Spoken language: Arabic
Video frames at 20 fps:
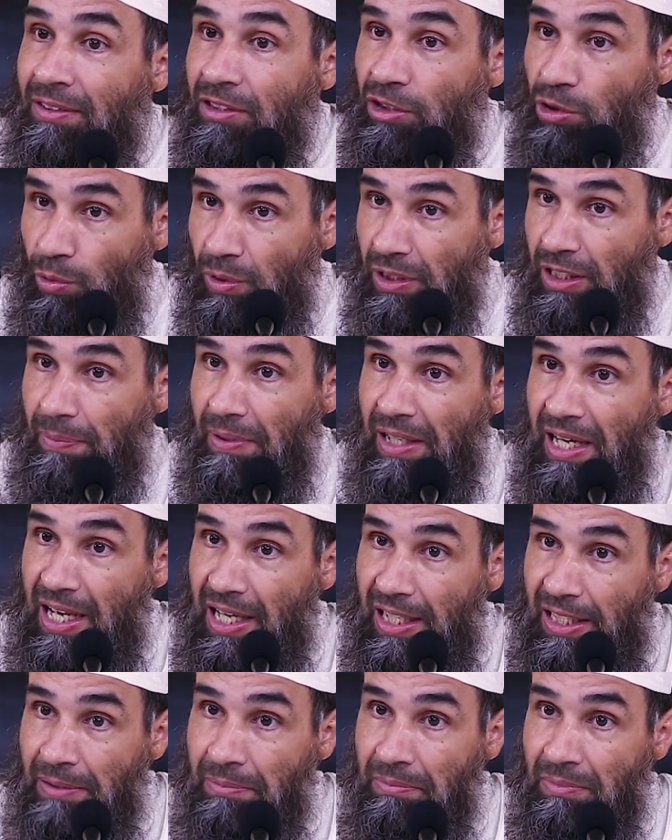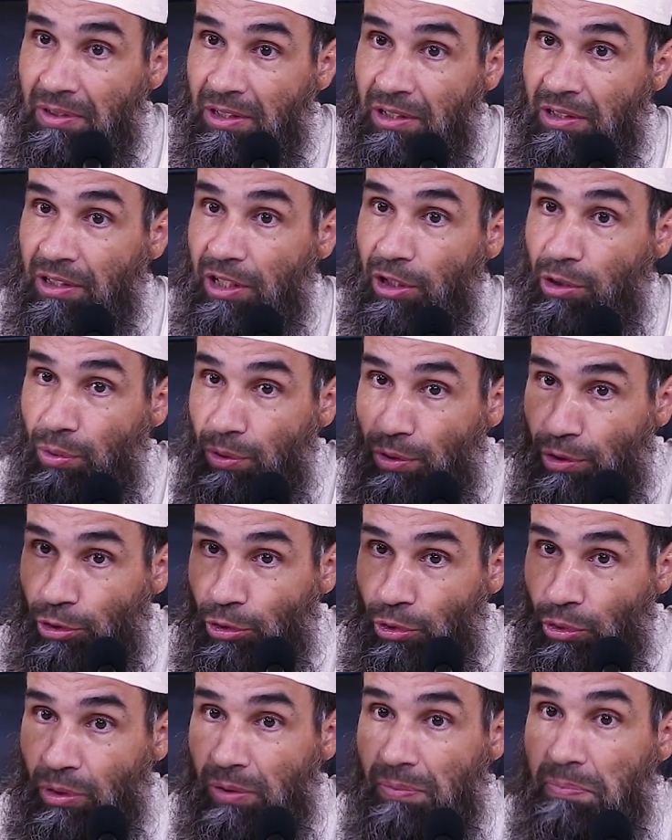تصور دابا العالم كيكون
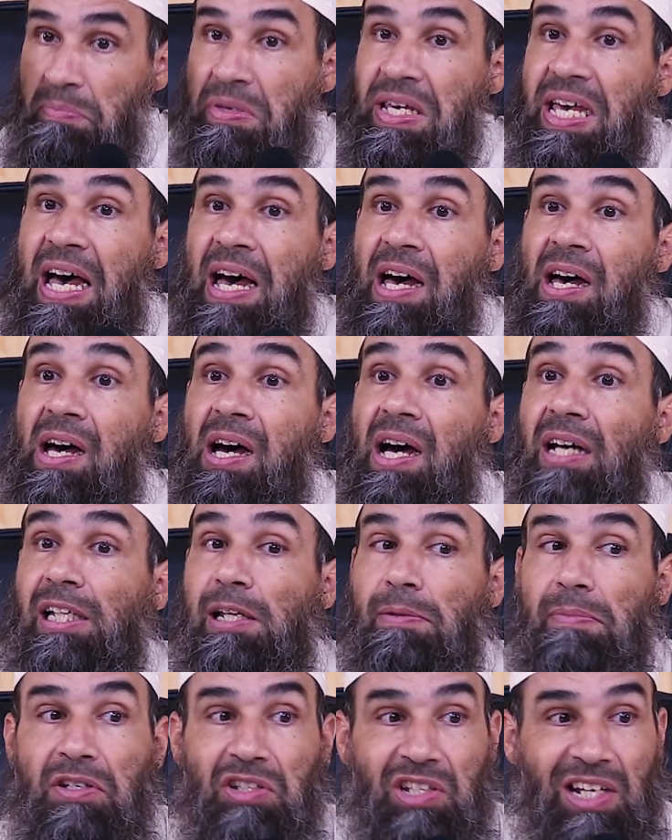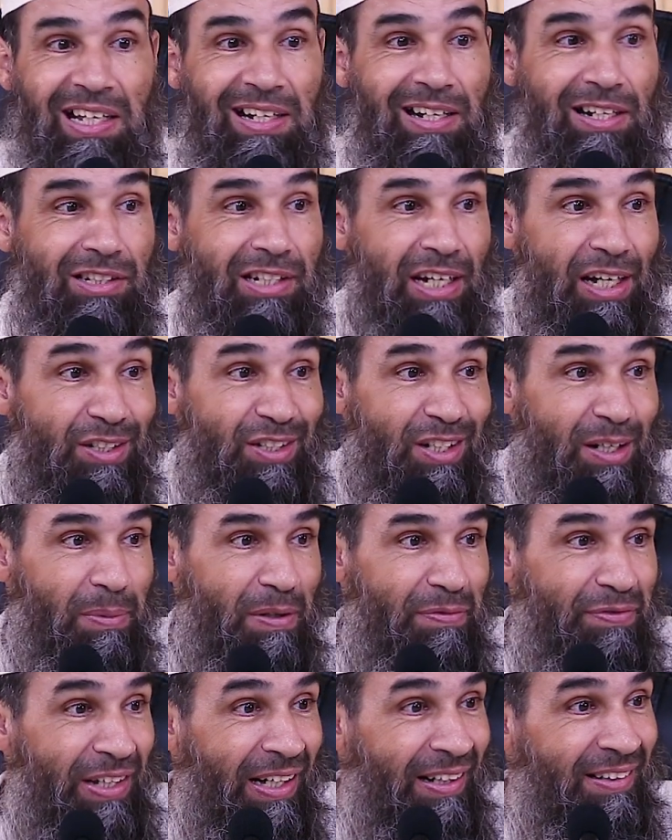عنده مئات المسائل التي
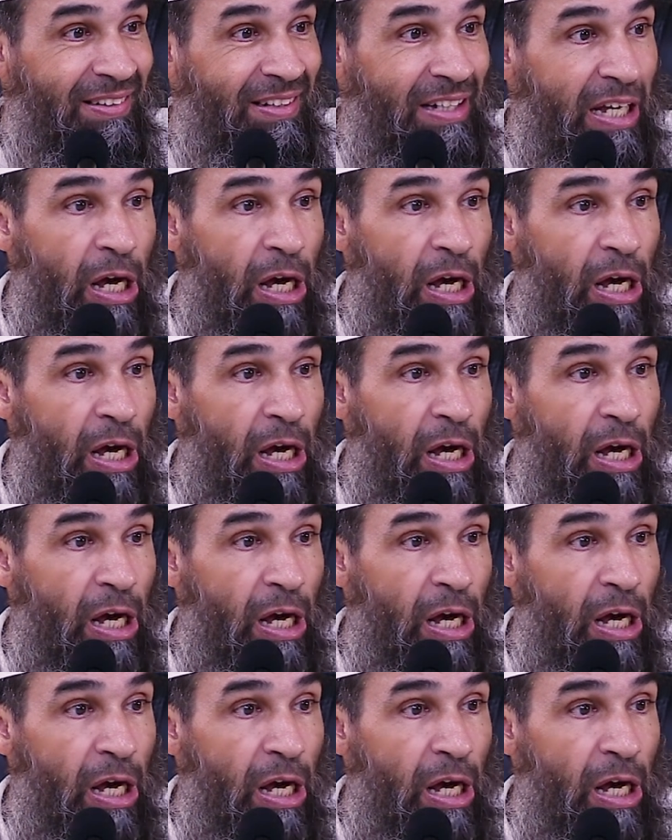اصاب فيها